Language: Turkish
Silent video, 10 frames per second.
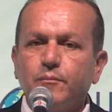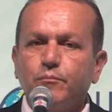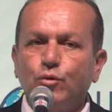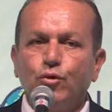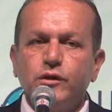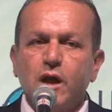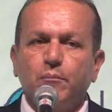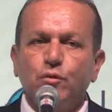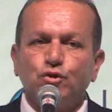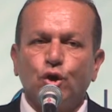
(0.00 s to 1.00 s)
Bütün
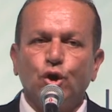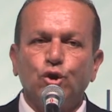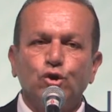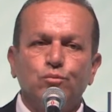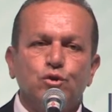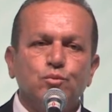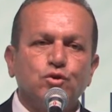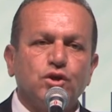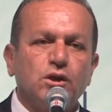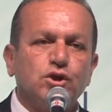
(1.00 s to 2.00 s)
yapmış olduğumuz bu
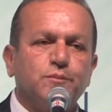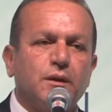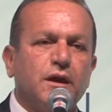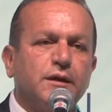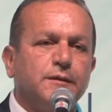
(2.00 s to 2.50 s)
çalışmalar